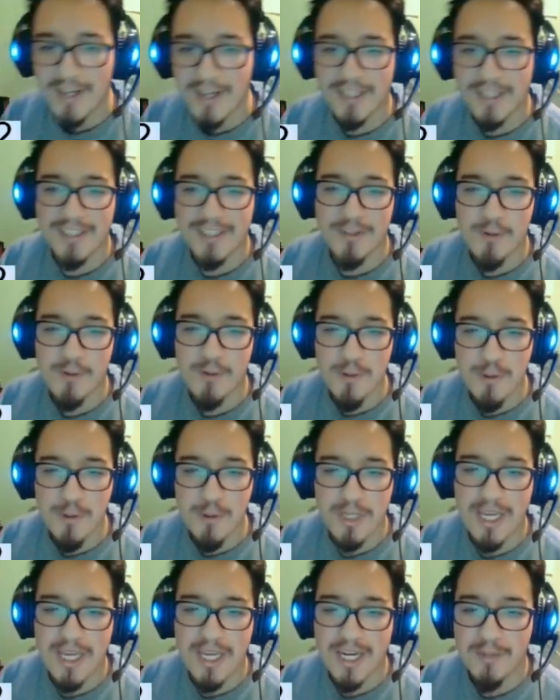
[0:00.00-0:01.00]
¡Uh! ¡Qué
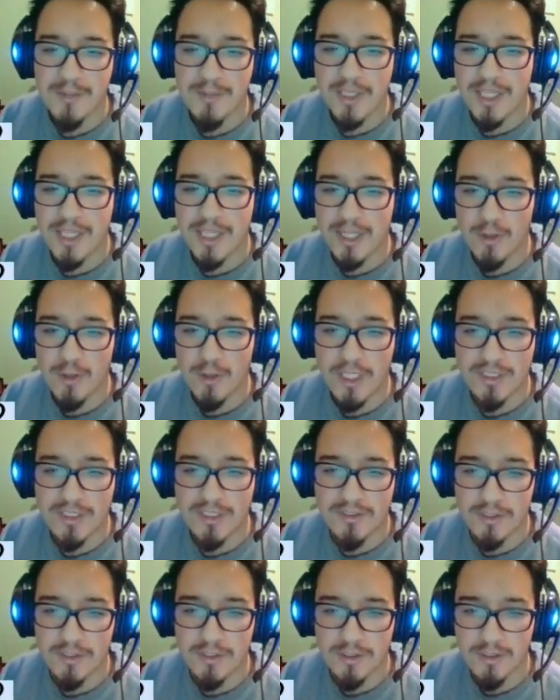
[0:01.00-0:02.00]
herramienta de
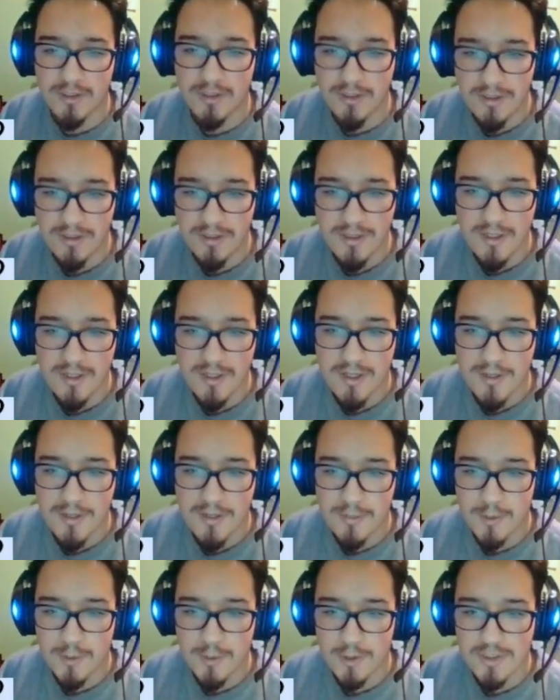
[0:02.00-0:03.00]
recolección!
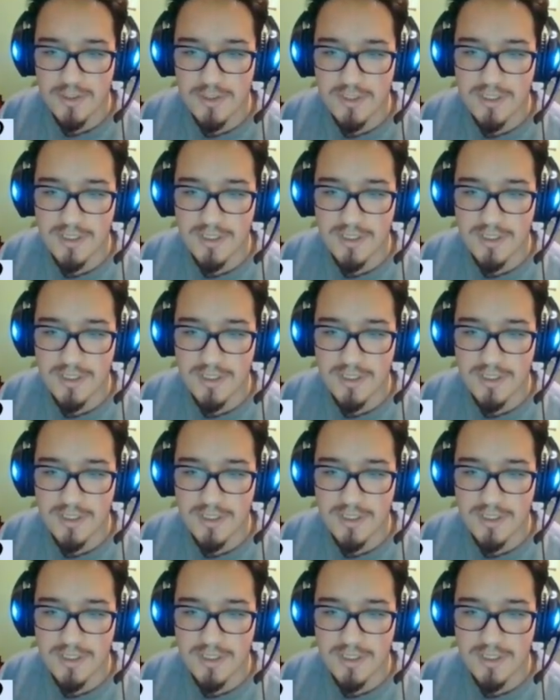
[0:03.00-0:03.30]
Mochila.